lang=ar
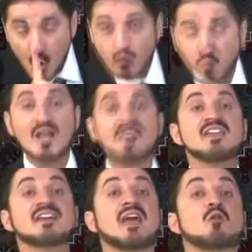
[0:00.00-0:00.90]
هم
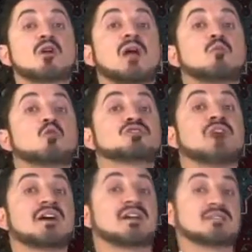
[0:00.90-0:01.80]
الذين كانوا يركبون
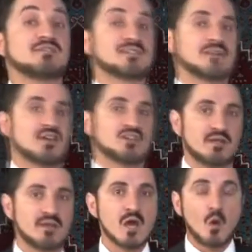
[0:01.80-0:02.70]
الطائرات اف
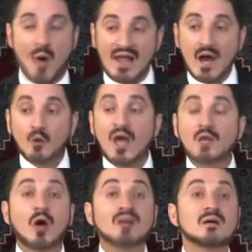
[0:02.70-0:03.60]
16 هذه وعلى هؤلاء
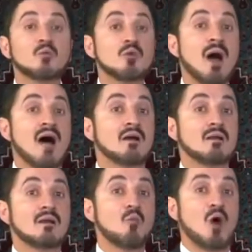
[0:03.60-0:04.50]
ان يقدموا
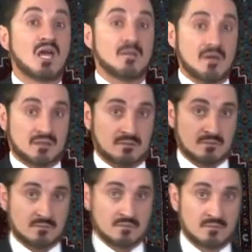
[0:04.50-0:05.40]
للمحاكمات
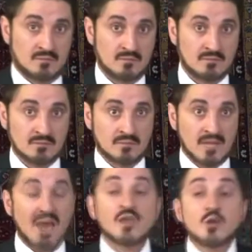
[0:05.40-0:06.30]

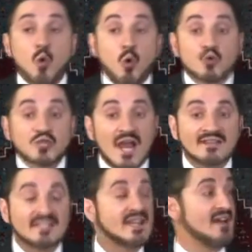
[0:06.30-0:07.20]
هذه الوحوش
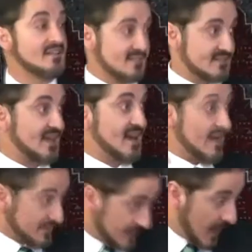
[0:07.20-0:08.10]
التي كانت تستقل
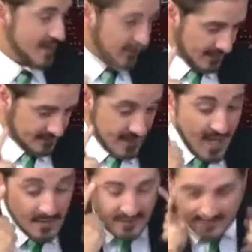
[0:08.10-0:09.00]
هذه الطائرات
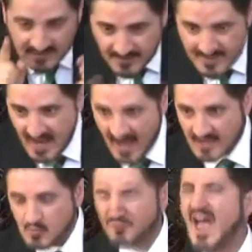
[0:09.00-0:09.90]
تضرب
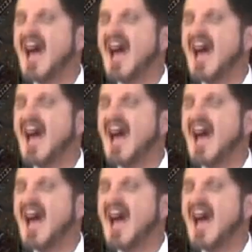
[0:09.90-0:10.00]
الناس وفي